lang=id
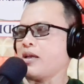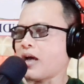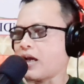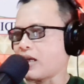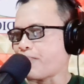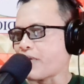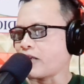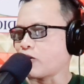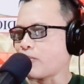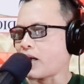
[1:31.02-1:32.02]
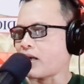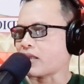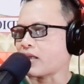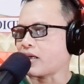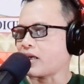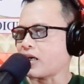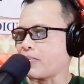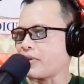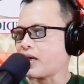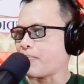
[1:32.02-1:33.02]
Ada Pak Nyoman Netep,
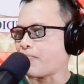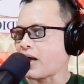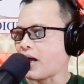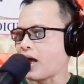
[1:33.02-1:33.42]
ya Pak